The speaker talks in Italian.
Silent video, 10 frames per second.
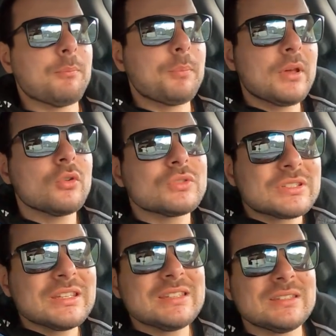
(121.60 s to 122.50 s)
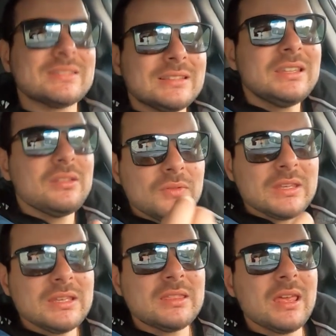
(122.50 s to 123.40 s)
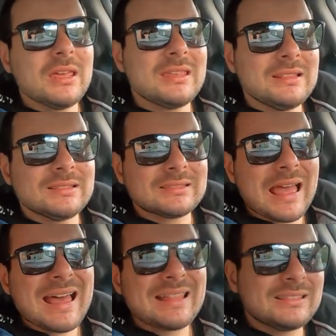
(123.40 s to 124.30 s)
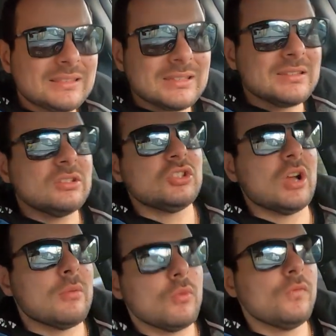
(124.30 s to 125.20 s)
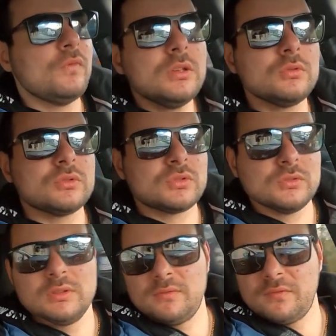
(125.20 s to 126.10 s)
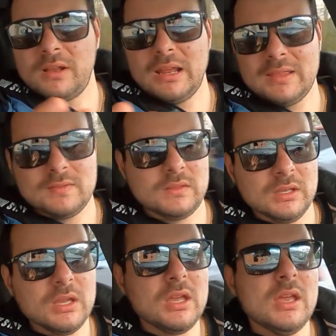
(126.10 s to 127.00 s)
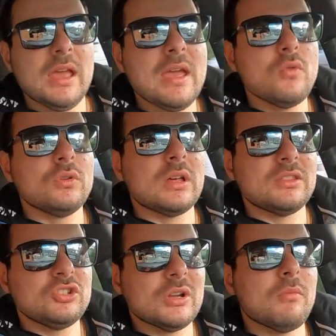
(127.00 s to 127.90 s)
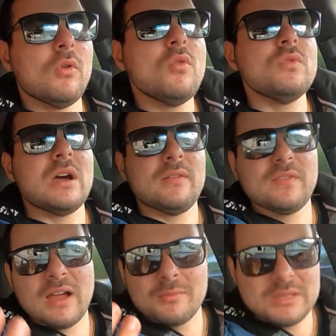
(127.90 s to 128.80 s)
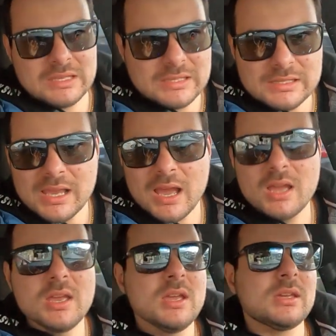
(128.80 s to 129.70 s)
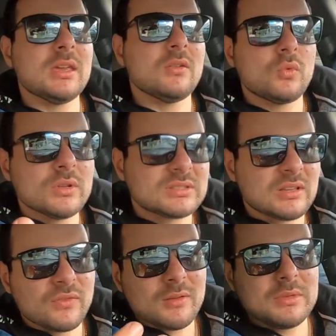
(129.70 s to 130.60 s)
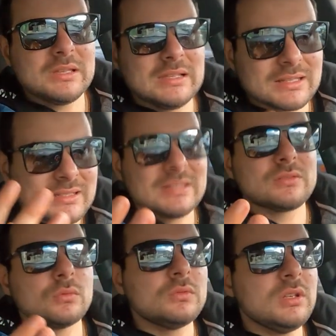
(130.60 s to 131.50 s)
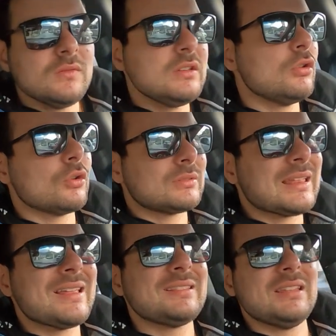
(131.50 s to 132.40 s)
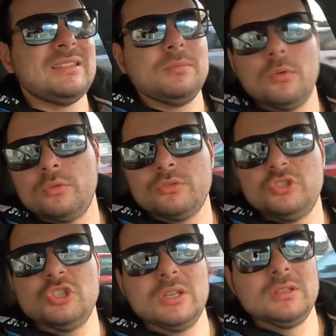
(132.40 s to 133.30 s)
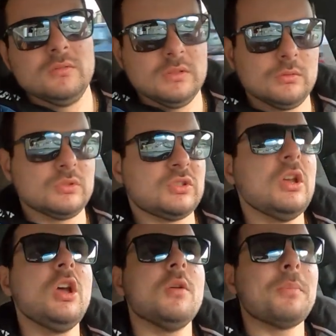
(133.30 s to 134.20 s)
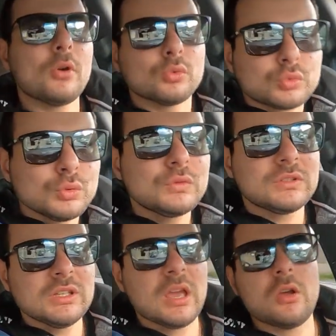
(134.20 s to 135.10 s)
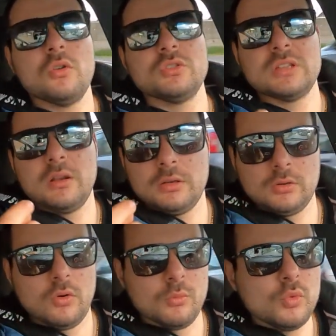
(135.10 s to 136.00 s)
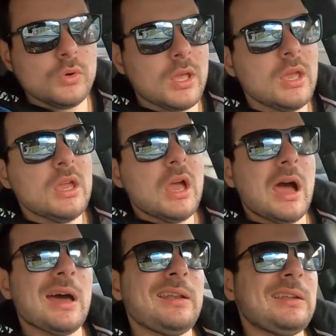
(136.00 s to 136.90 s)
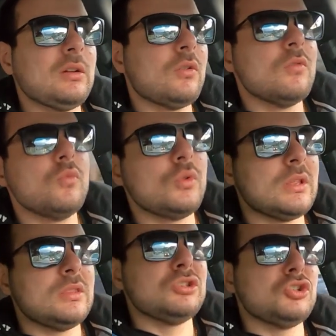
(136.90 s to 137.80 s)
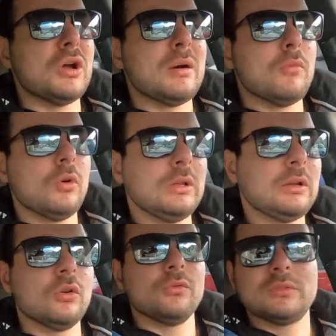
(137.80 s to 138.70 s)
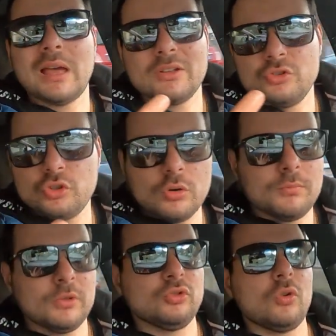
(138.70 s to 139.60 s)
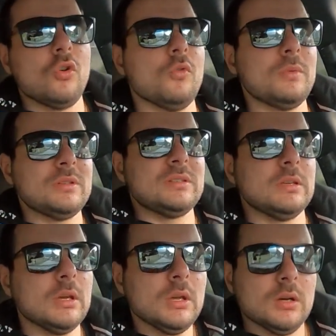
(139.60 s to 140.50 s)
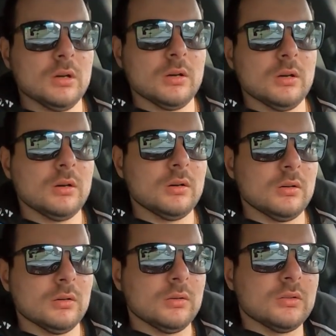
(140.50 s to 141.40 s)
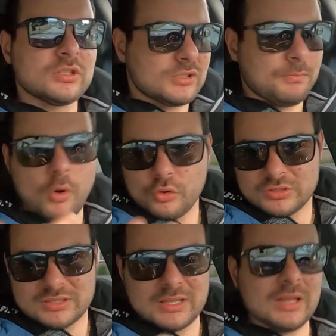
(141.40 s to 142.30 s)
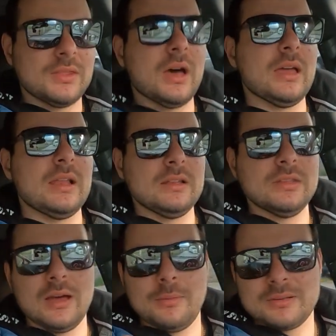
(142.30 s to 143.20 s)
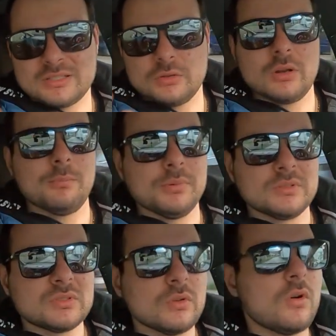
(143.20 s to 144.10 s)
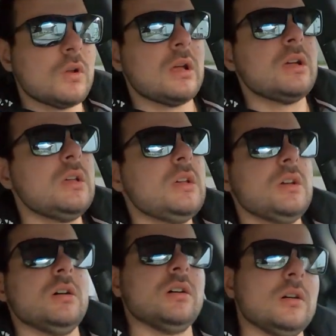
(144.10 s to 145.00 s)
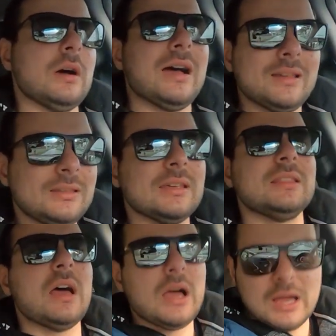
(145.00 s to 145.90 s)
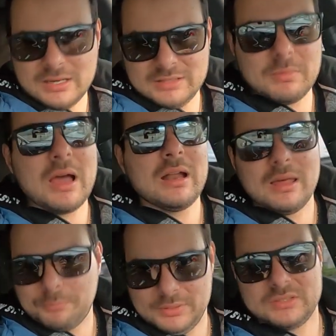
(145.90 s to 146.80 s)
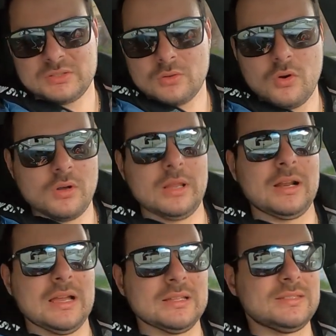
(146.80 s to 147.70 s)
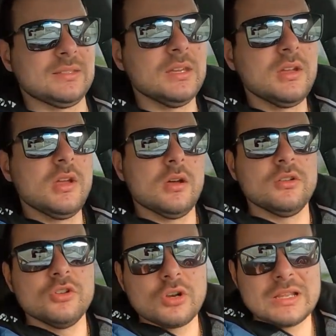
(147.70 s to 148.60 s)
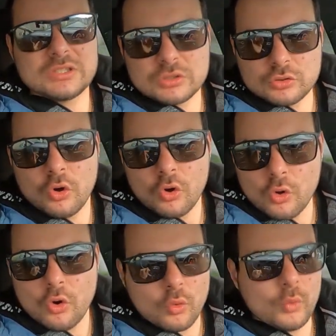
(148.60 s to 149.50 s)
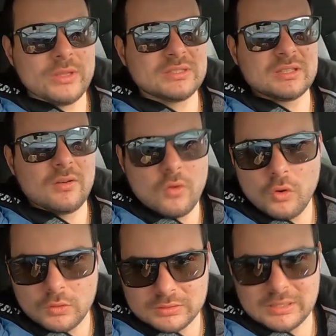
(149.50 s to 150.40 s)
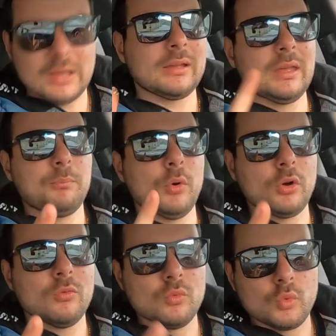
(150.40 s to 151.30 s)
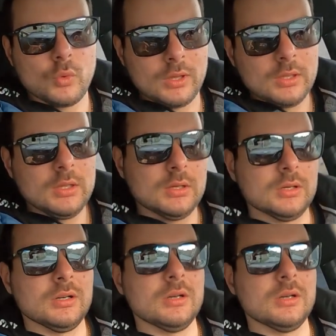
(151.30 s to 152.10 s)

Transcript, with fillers: che però si divide in tanti diciamo virus differenti è una diciamo una famiglia che in questa famiglia si suddividono tante tipologie di virus però tutti che cosa hanno in comune hanno in comune diciamo il contagio perciò come si uh, sposta da, da, persona a persona uh, anche da animale a persona ragazzi eh, non è solo questa volta che poi comunque